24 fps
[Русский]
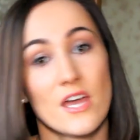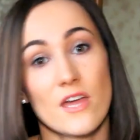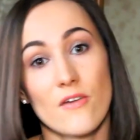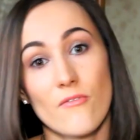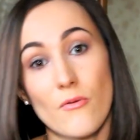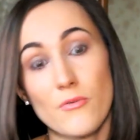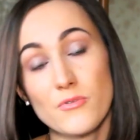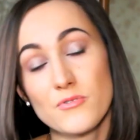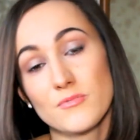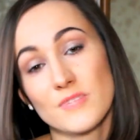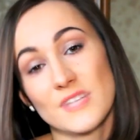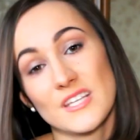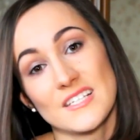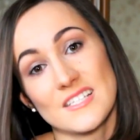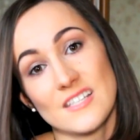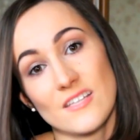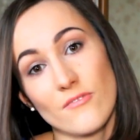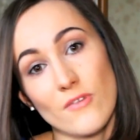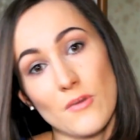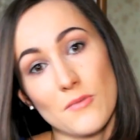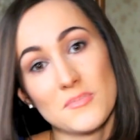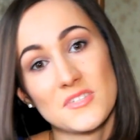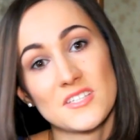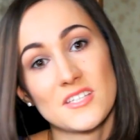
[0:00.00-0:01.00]
И, в общем-то,
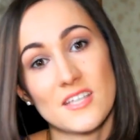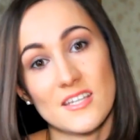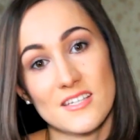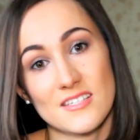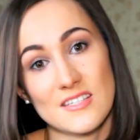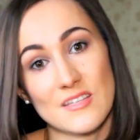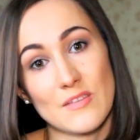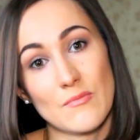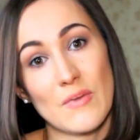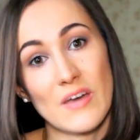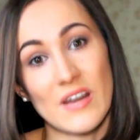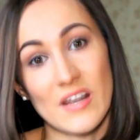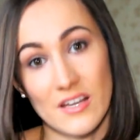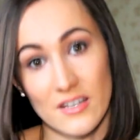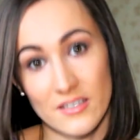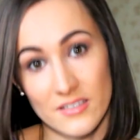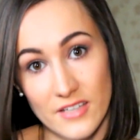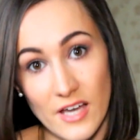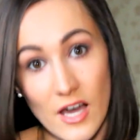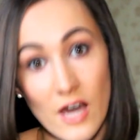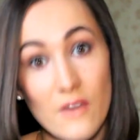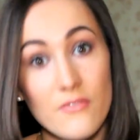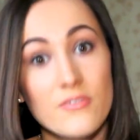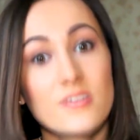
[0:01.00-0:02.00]
если вам интересна
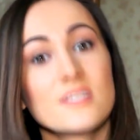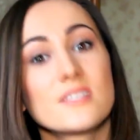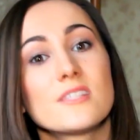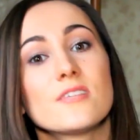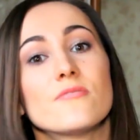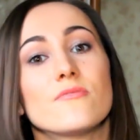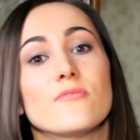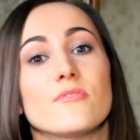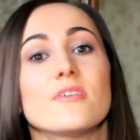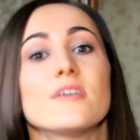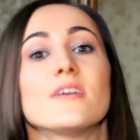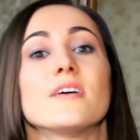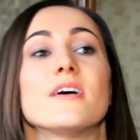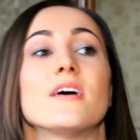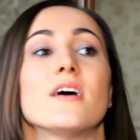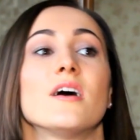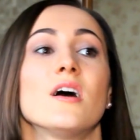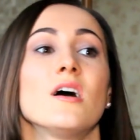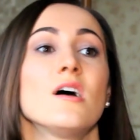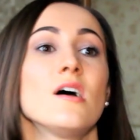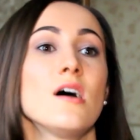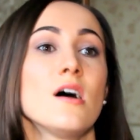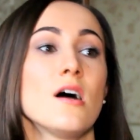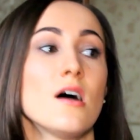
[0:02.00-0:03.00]
марка Дав, если вы
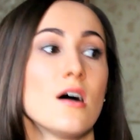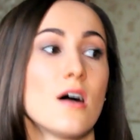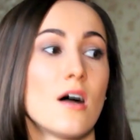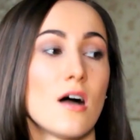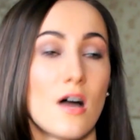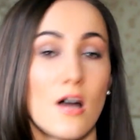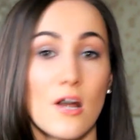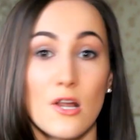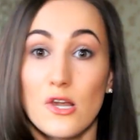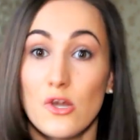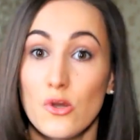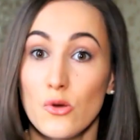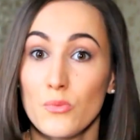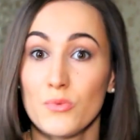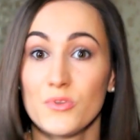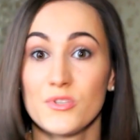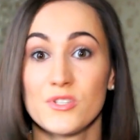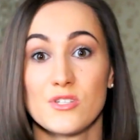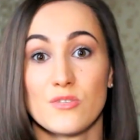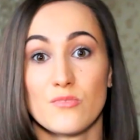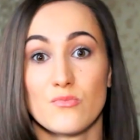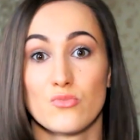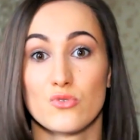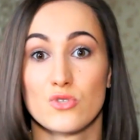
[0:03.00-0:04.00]
а,
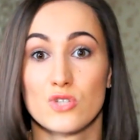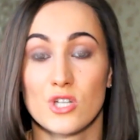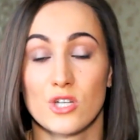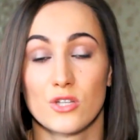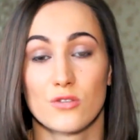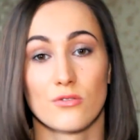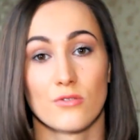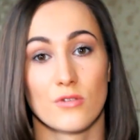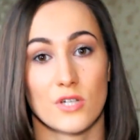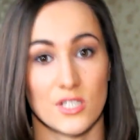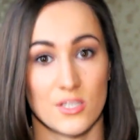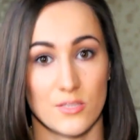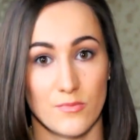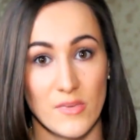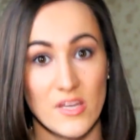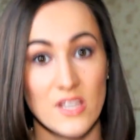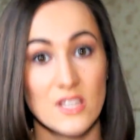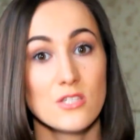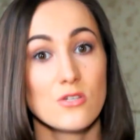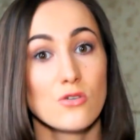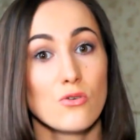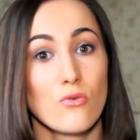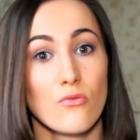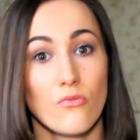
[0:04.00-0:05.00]
любите бюджетную
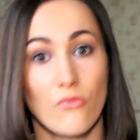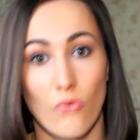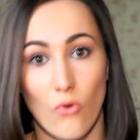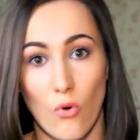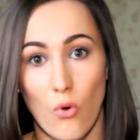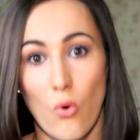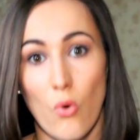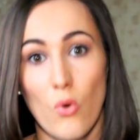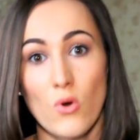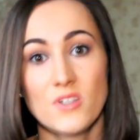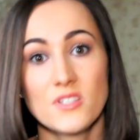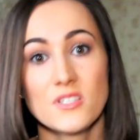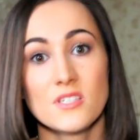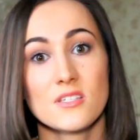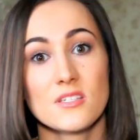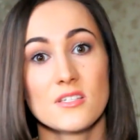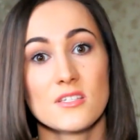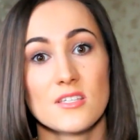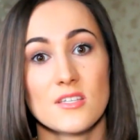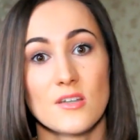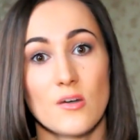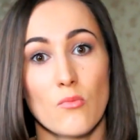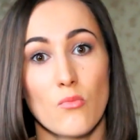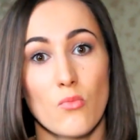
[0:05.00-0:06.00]
косметику в уходе за
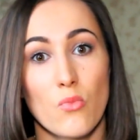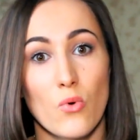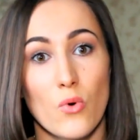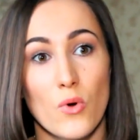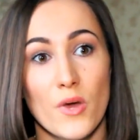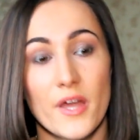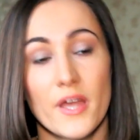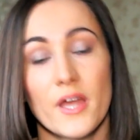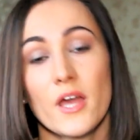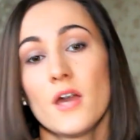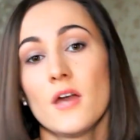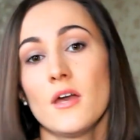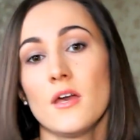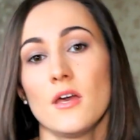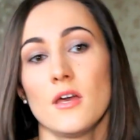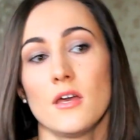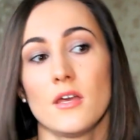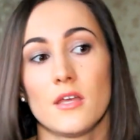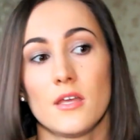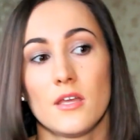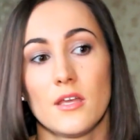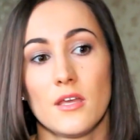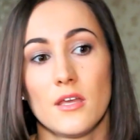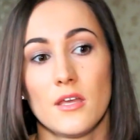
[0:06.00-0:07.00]
собой.
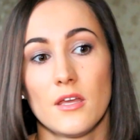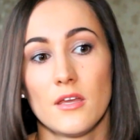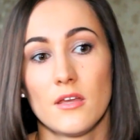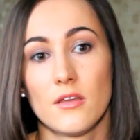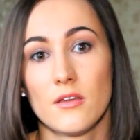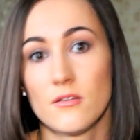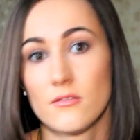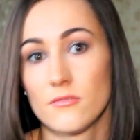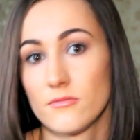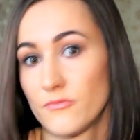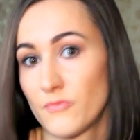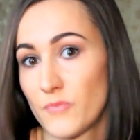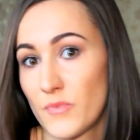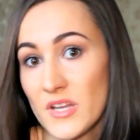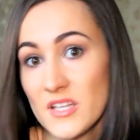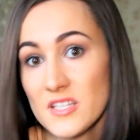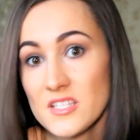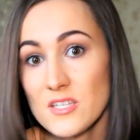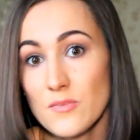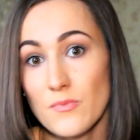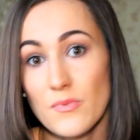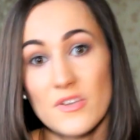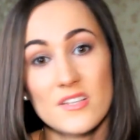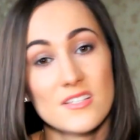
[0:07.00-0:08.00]
И, в
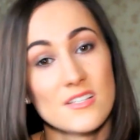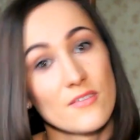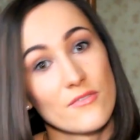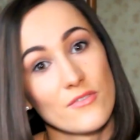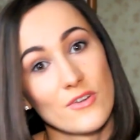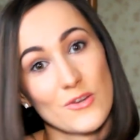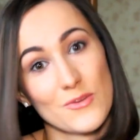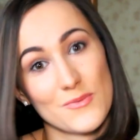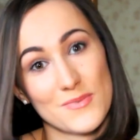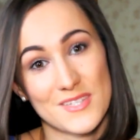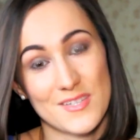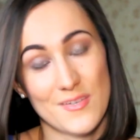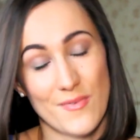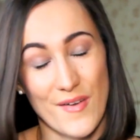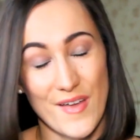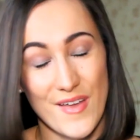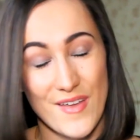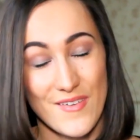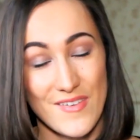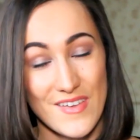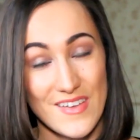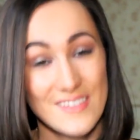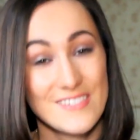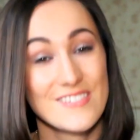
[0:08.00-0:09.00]
принципе, если вы любите мои
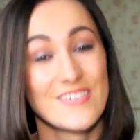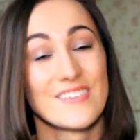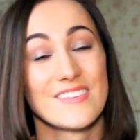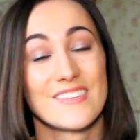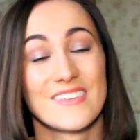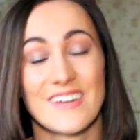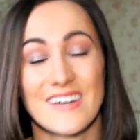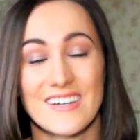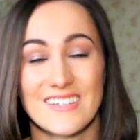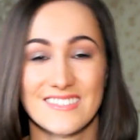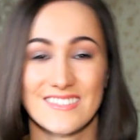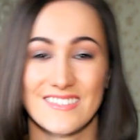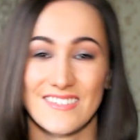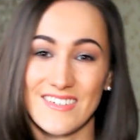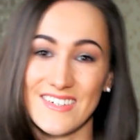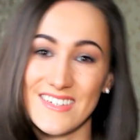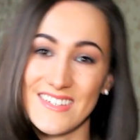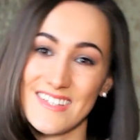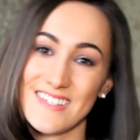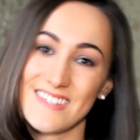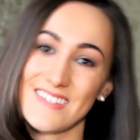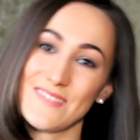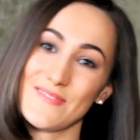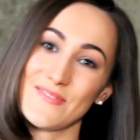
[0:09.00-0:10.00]
видео, то
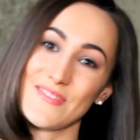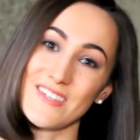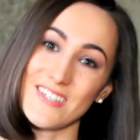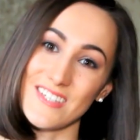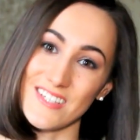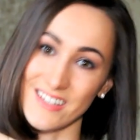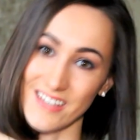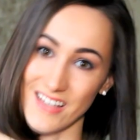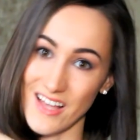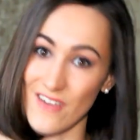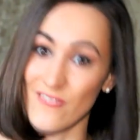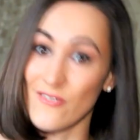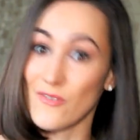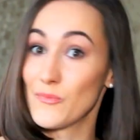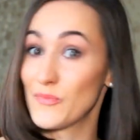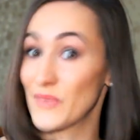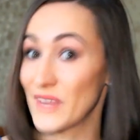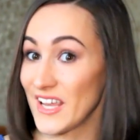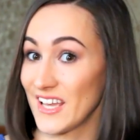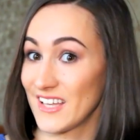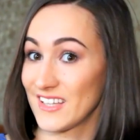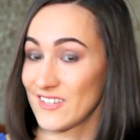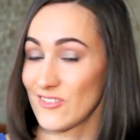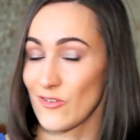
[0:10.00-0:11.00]
оставайтесь со мной. Желаю вам
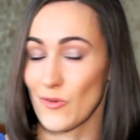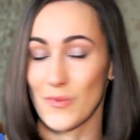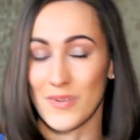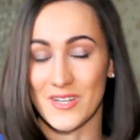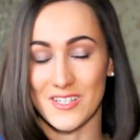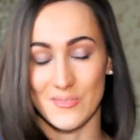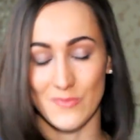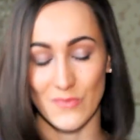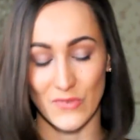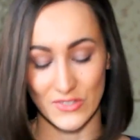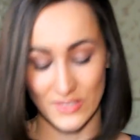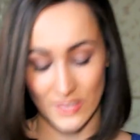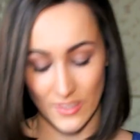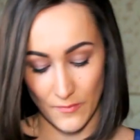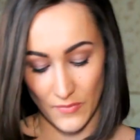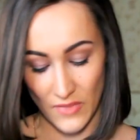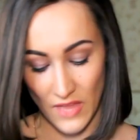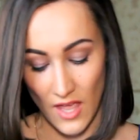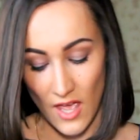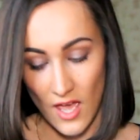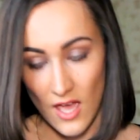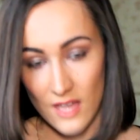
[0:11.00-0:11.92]
приятного просмотра.